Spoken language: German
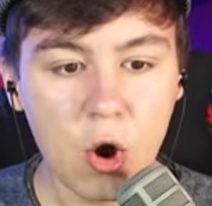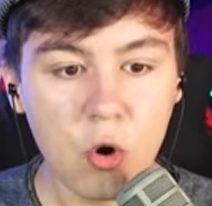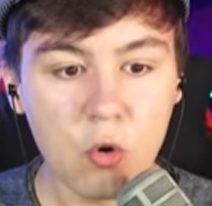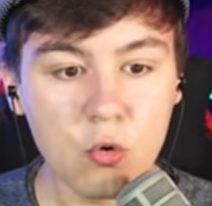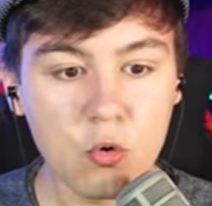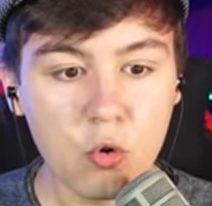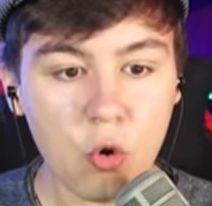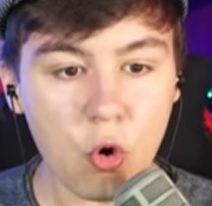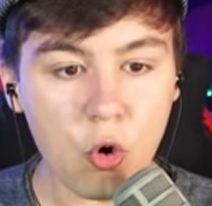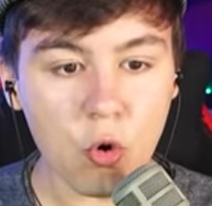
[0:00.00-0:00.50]

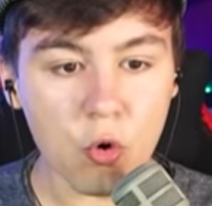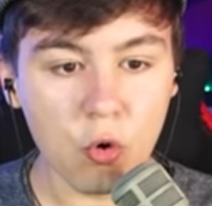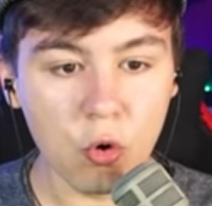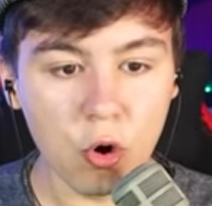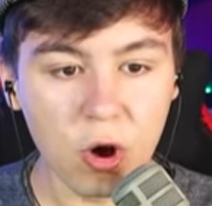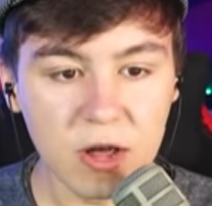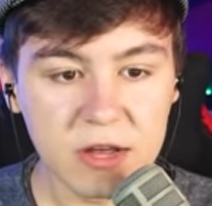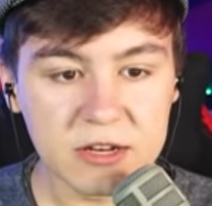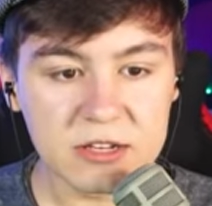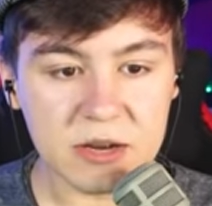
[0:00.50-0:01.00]

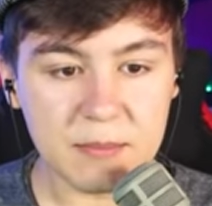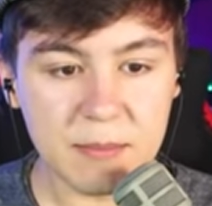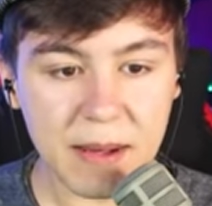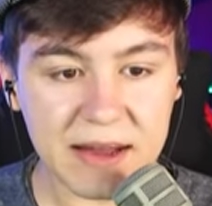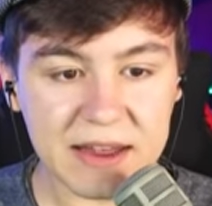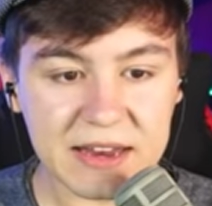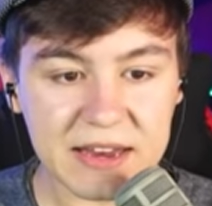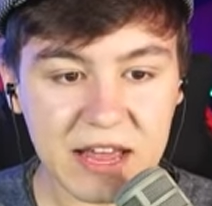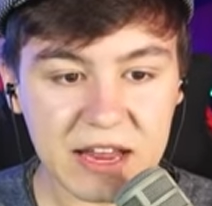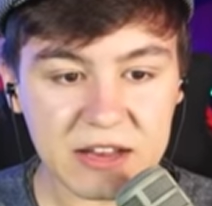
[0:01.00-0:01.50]
Uh, den
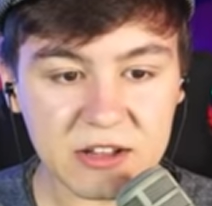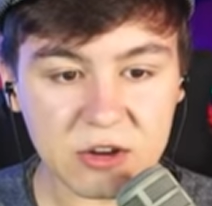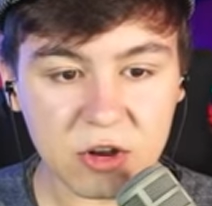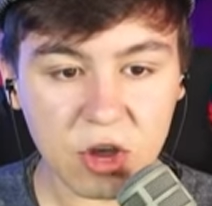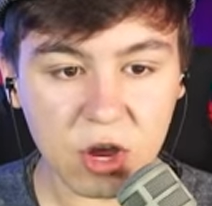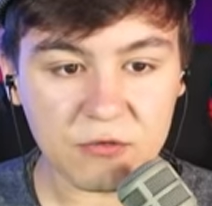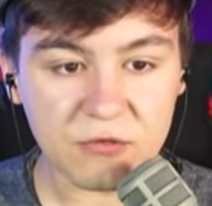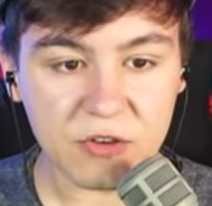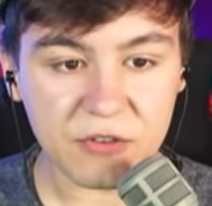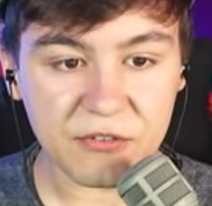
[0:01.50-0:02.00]
Magneten
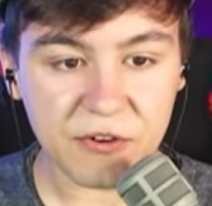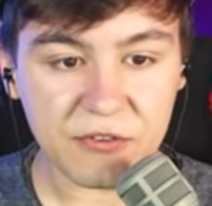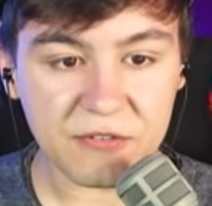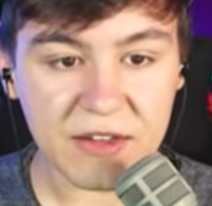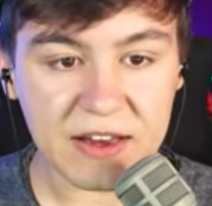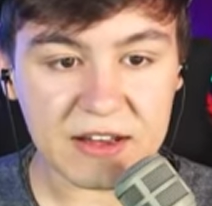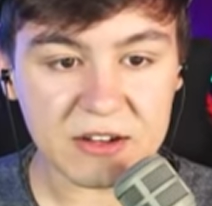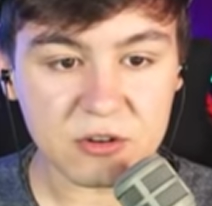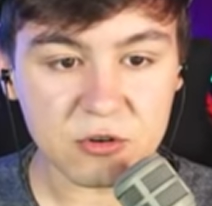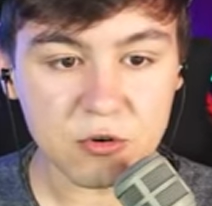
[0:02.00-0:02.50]
können wir
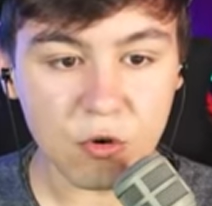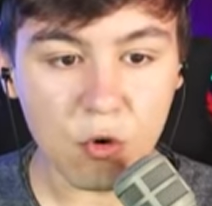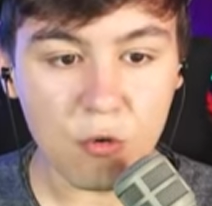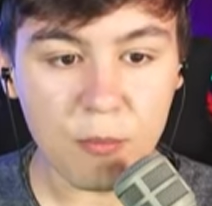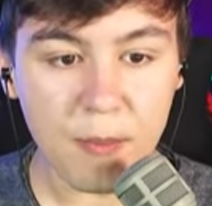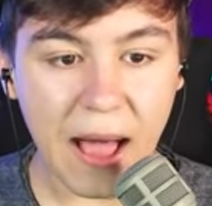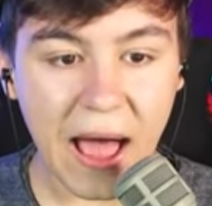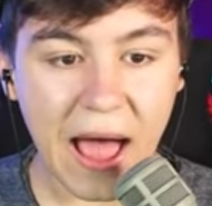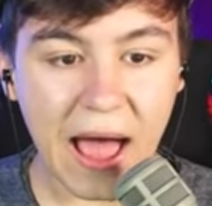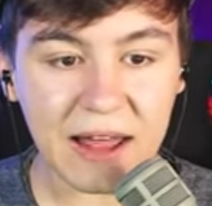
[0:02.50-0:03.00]
verwenden,
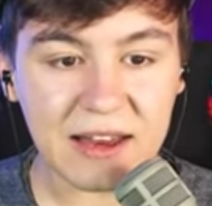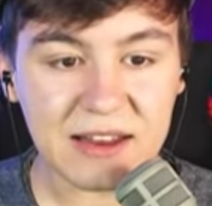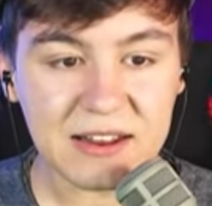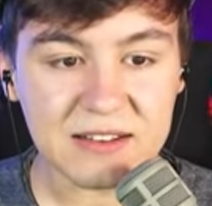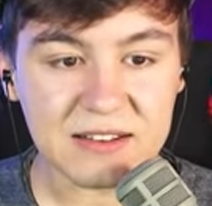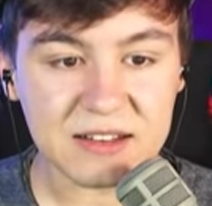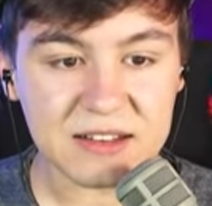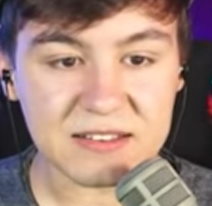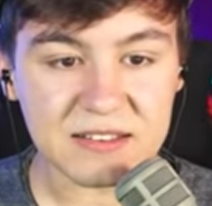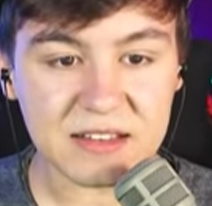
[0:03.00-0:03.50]
um alle
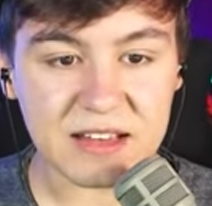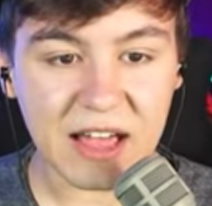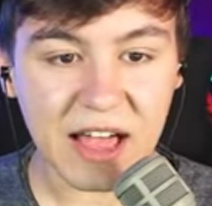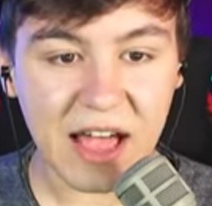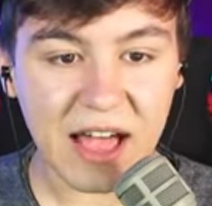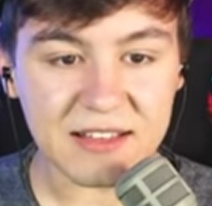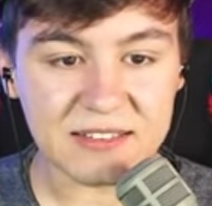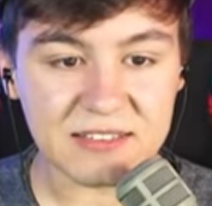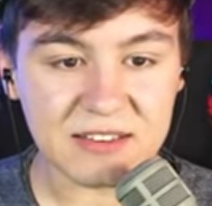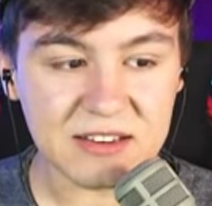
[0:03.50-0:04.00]
diese
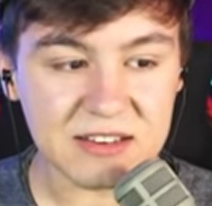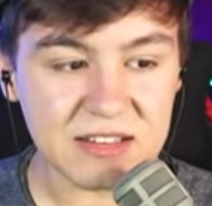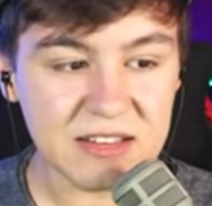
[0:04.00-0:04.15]
Kreise, die